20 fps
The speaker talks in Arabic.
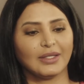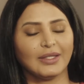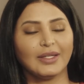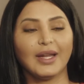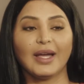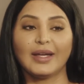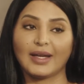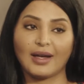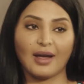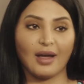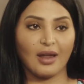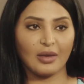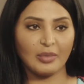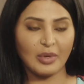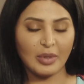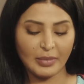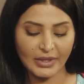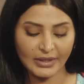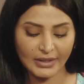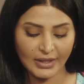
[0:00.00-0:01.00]
لا يا خالة
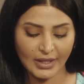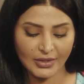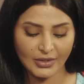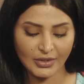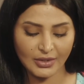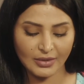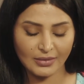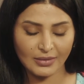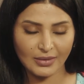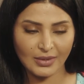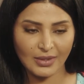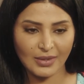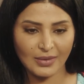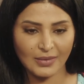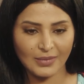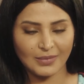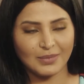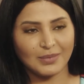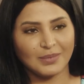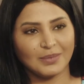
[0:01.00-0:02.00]
مين محتاجة
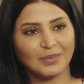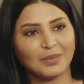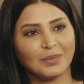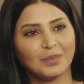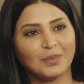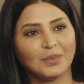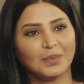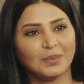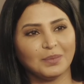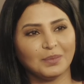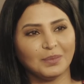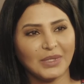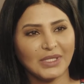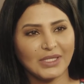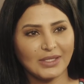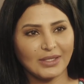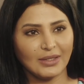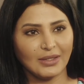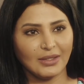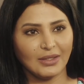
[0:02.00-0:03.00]

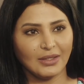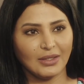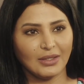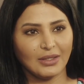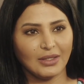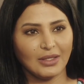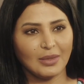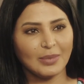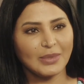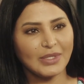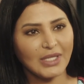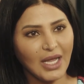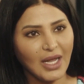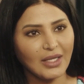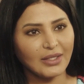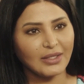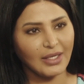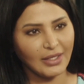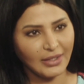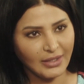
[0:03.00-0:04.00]
بس
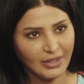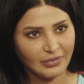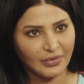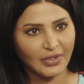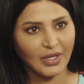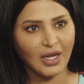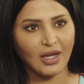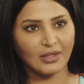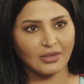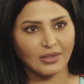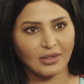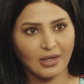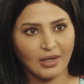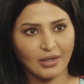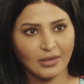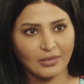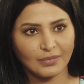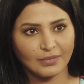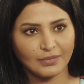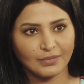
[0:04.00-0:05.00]
مساعد للحين في خاطرها